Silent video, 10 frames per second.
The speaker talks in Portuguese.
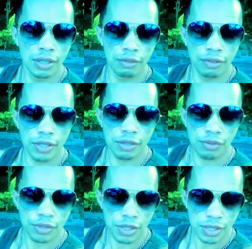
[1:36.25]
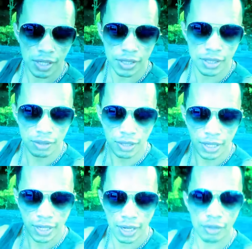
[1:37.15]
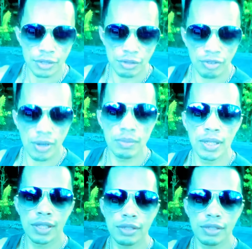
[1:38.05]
ver se você está sendo legal na sua família,